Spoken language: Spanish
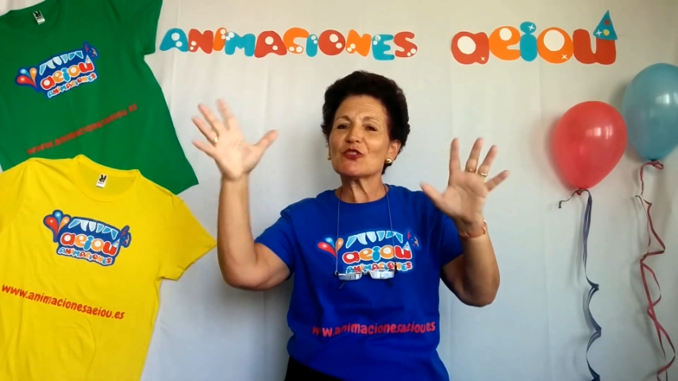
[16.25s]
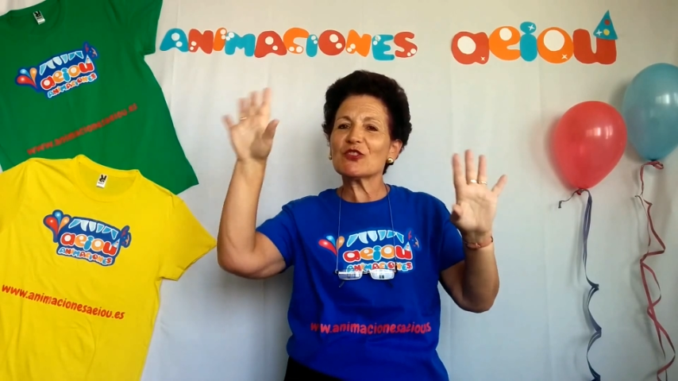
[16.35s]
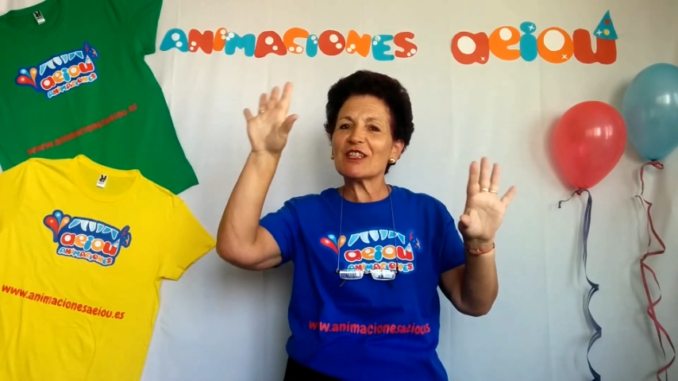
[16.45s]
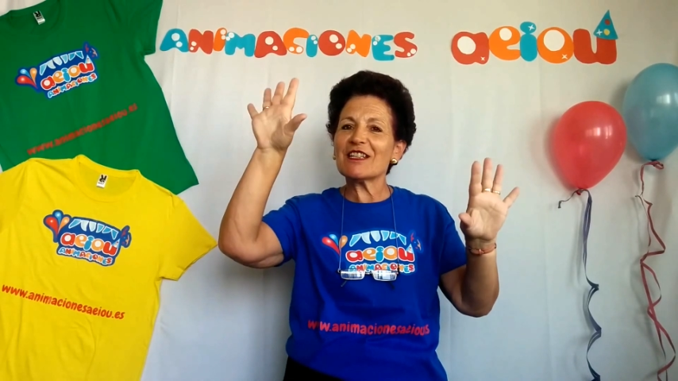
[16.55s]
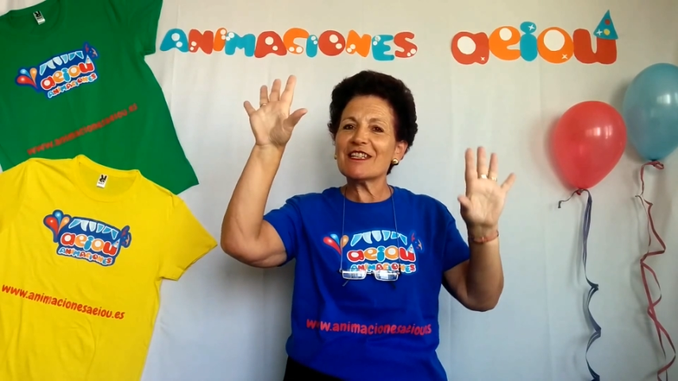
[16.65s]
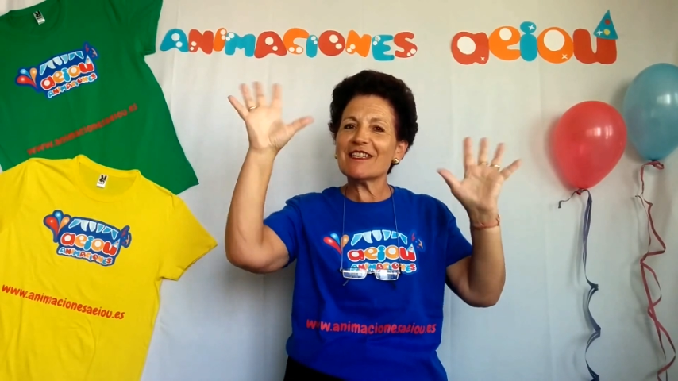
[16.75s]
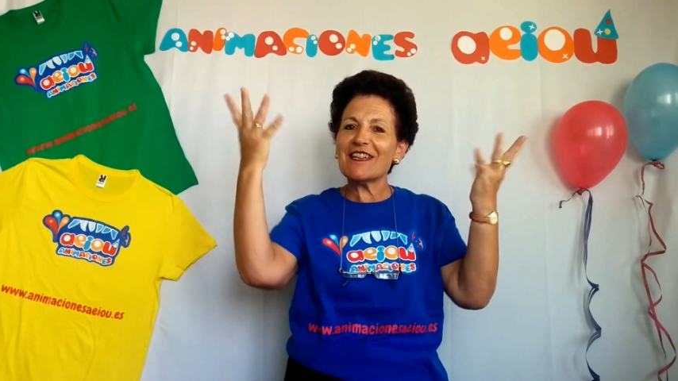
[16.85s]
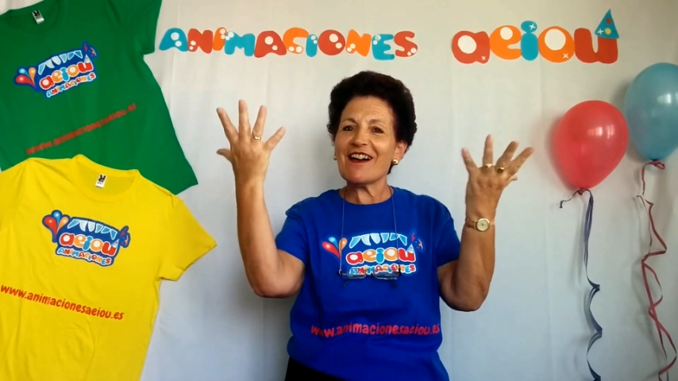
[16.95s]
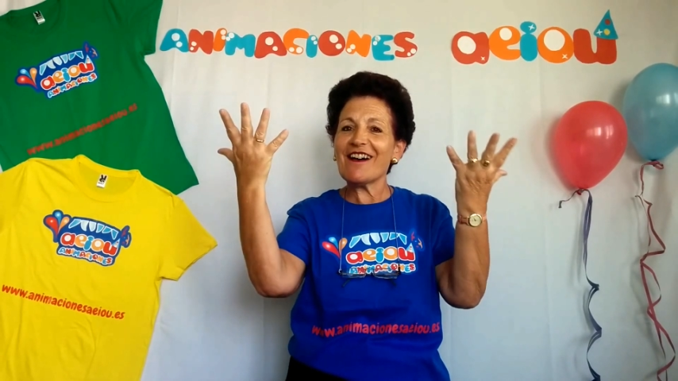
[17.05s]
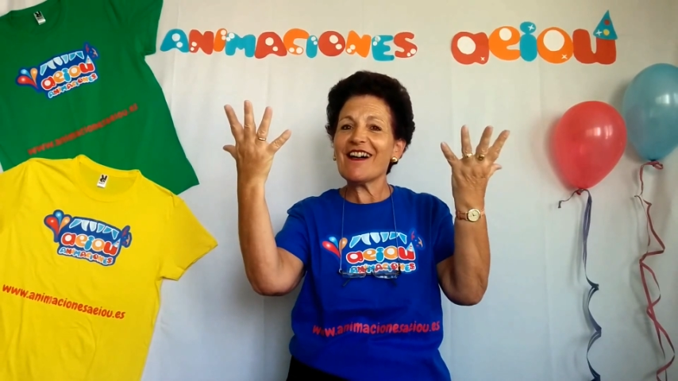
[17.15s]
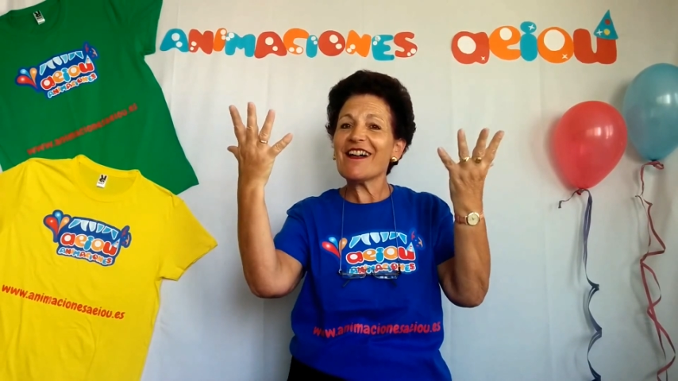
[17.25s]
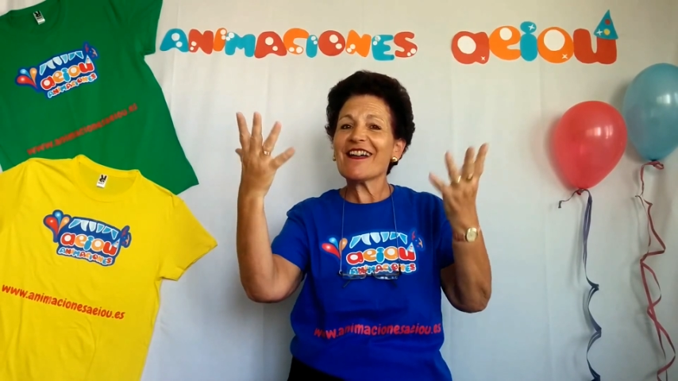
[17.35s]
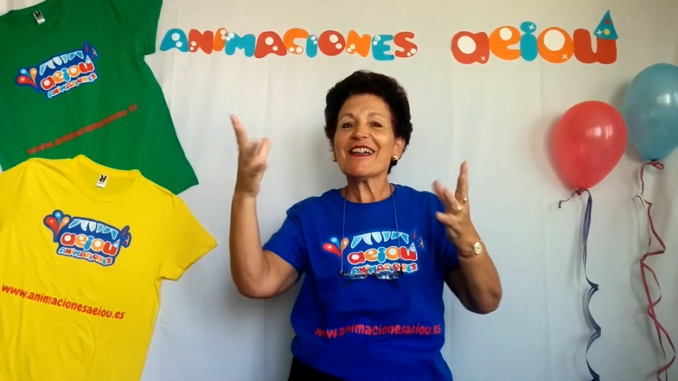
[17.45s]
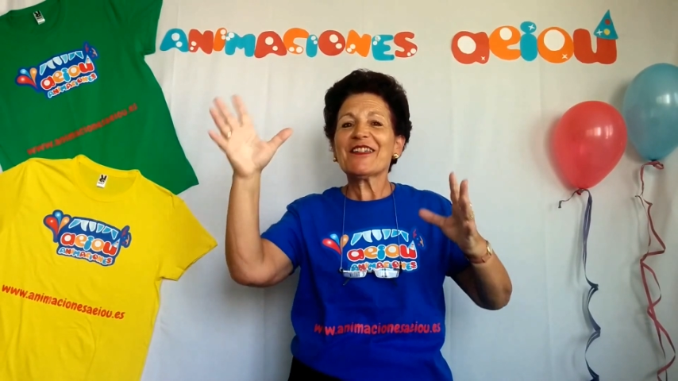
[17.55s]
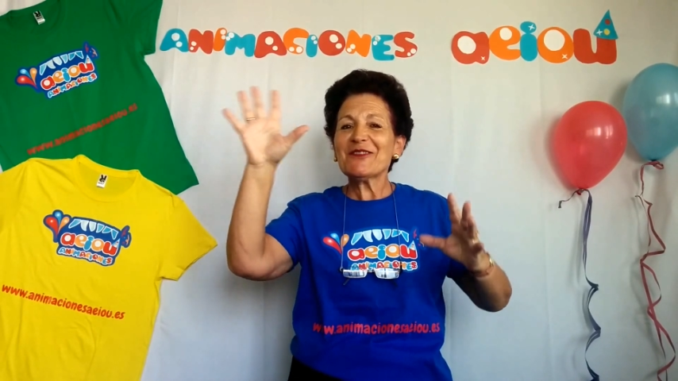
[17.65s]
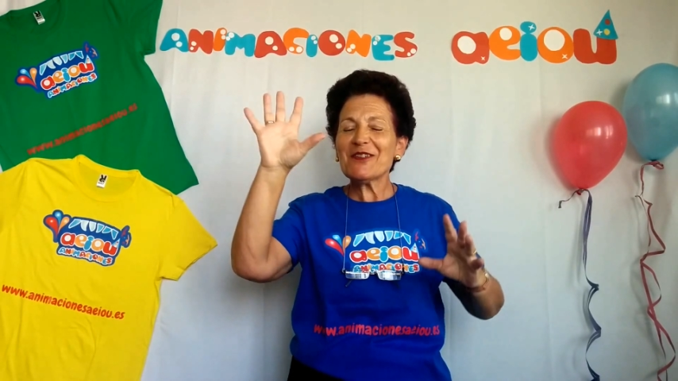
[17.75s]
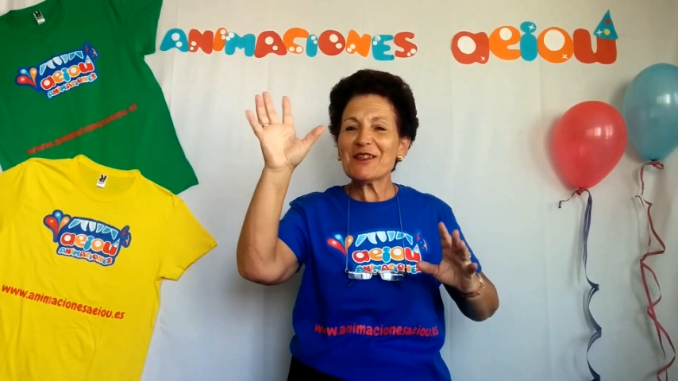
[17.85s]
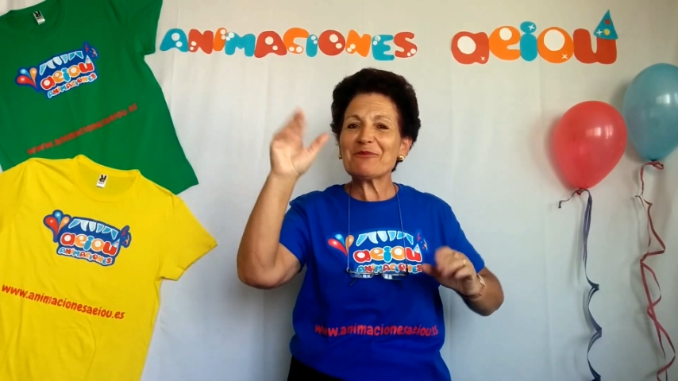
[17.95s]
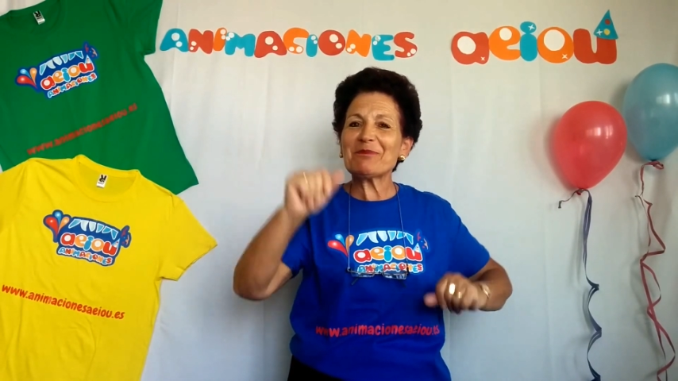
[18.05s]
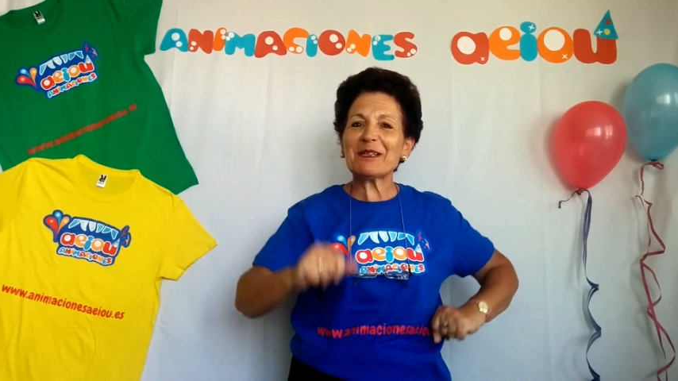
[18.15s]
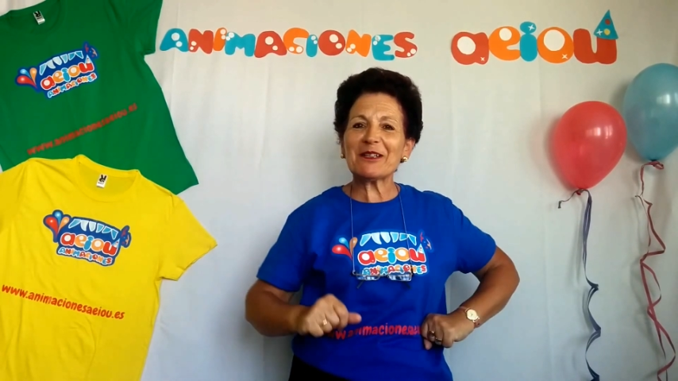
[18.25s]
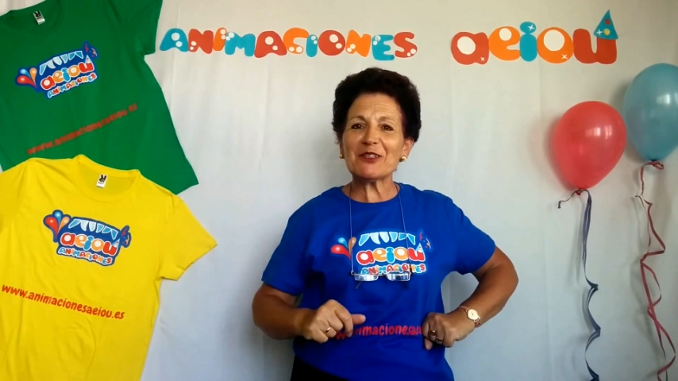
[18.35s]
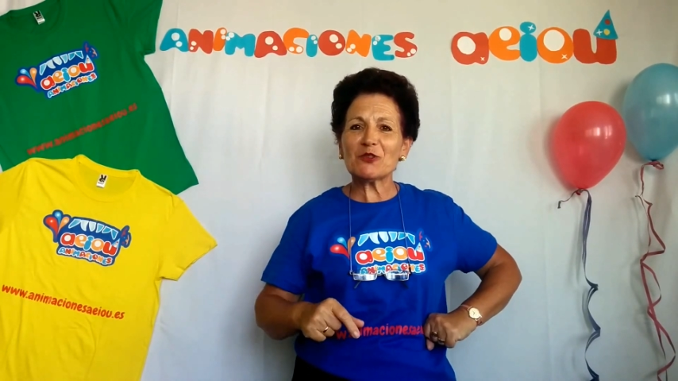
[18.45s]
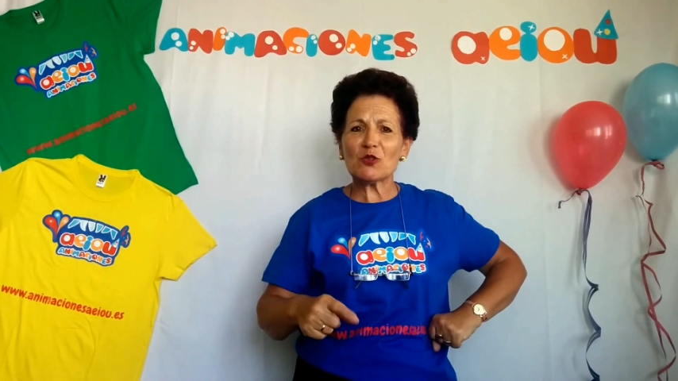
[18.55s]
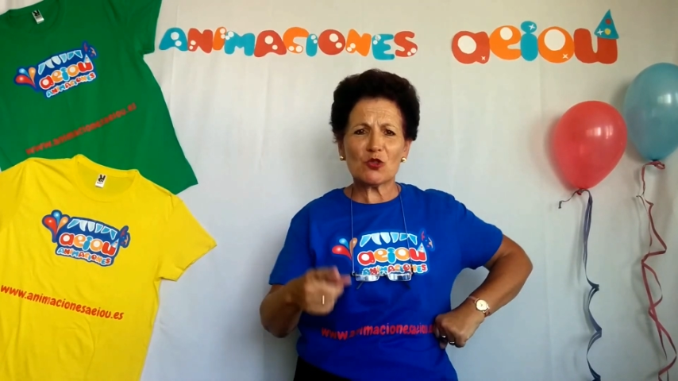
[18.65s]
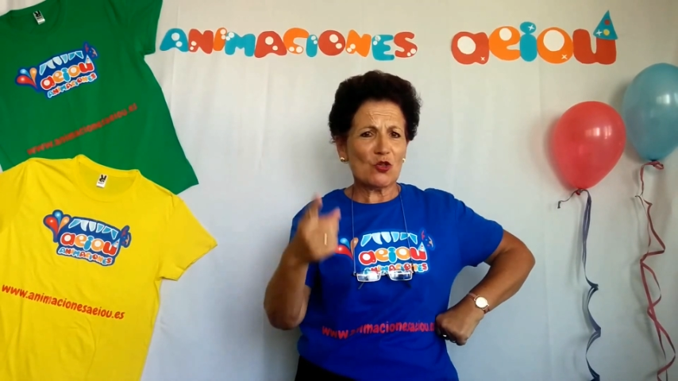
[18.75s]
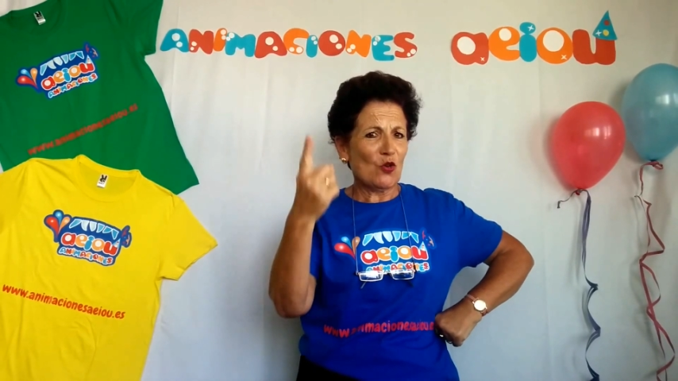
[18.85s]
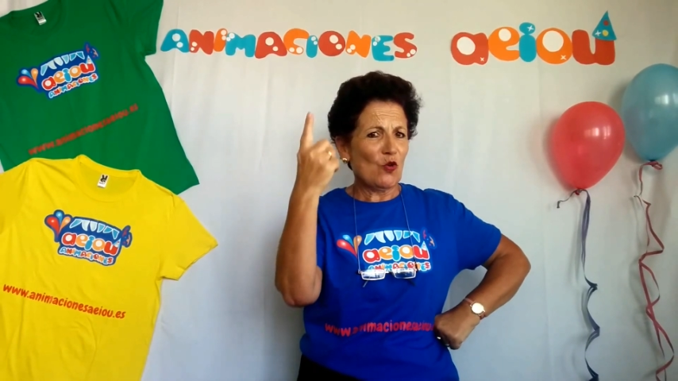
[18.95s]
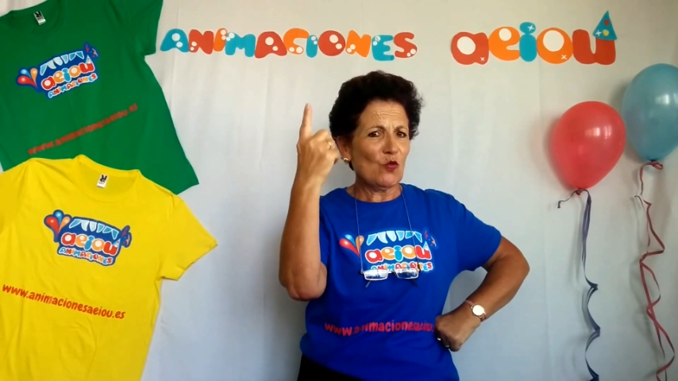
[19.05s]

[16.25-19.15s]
yo tenía diez perritos.